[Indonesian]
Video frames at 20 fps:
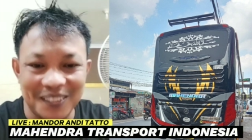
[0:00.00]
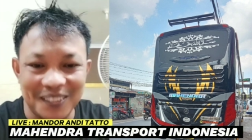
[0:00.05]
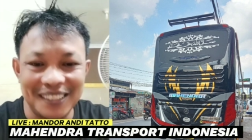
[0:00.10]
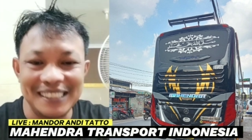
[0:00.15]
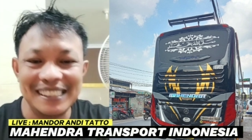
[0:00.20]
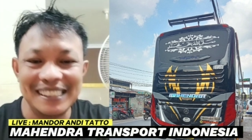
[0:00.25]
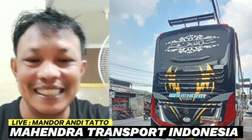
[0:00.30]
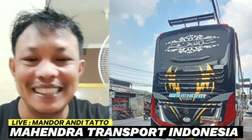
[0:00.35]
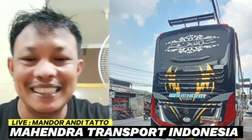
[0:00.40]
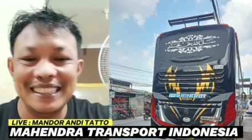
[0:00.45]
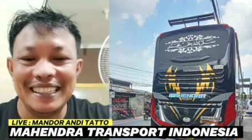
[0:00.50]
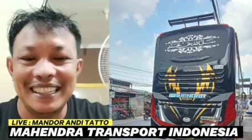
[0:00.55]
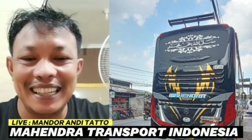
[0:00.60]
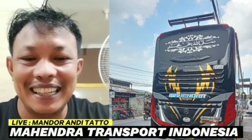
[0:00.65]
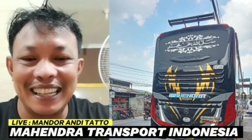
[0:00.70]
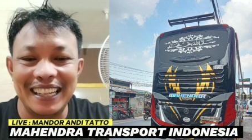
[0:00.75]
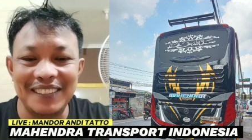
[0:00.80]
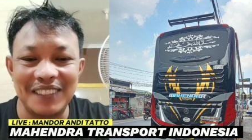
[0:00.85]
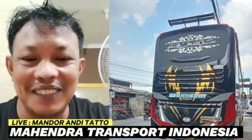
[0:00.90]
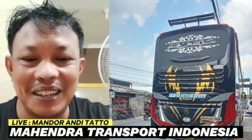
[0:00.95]
emang
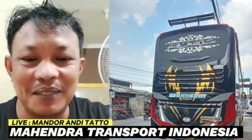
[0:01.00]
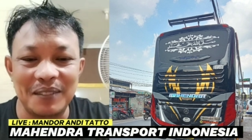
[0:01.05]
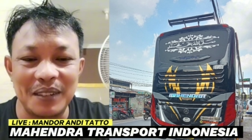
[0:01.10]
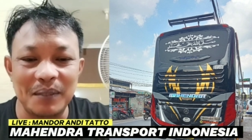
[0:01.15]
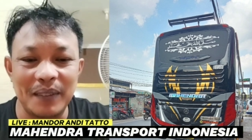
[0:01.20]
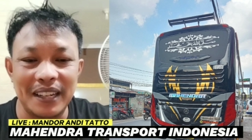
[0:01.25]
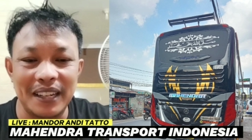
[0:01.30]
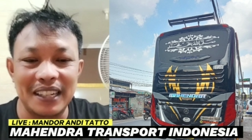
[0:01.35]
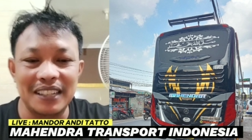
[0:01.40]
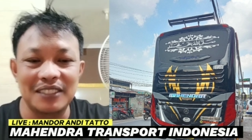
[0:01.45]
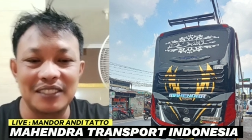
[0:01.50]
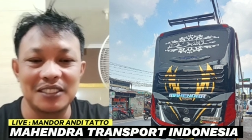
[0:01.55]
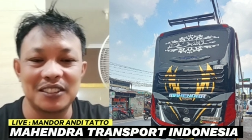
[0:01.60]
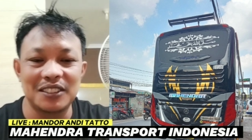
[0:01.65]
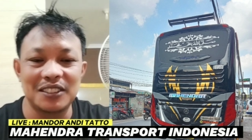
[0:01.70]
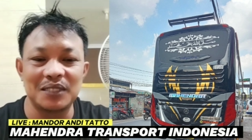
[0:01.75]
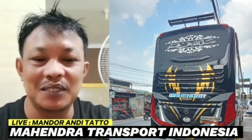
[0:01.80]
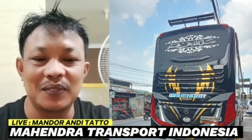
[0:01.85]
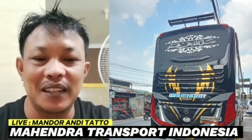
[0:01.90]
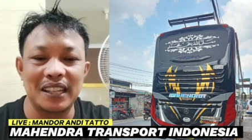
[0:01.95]
prepare ke Kudus meh
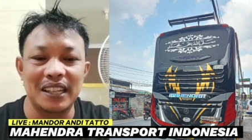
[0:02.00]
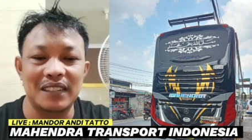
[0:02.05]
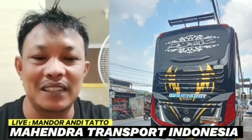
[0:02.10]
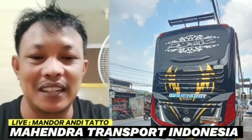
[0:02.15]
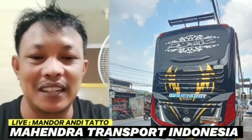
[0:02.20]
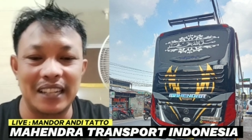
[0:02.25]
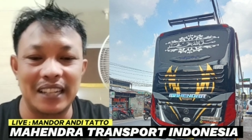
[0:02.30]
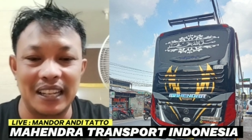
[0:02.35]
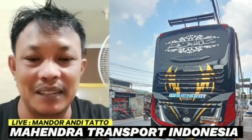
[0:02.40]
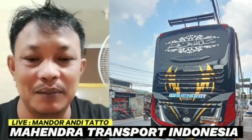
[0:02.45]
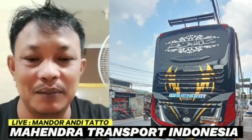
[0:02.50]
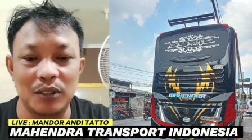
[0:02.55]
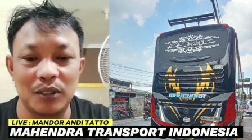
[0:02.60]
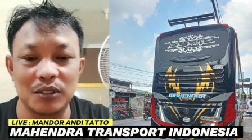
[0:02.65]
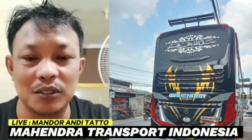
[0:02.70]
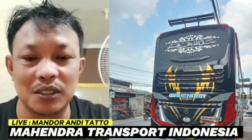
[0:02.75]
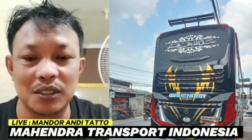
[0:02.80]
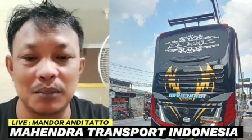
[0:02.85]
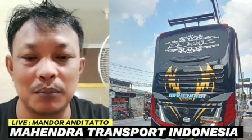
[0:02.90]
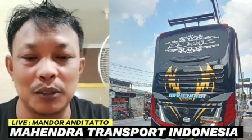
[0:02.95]
kemana mau jemput
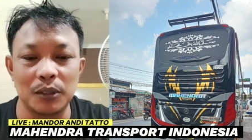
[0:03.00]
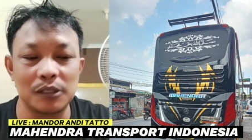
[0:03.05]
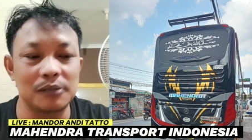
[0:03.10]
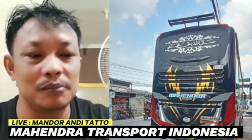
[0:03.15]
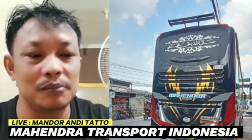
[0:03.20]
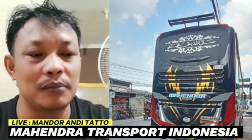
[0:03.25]
Mbak Alin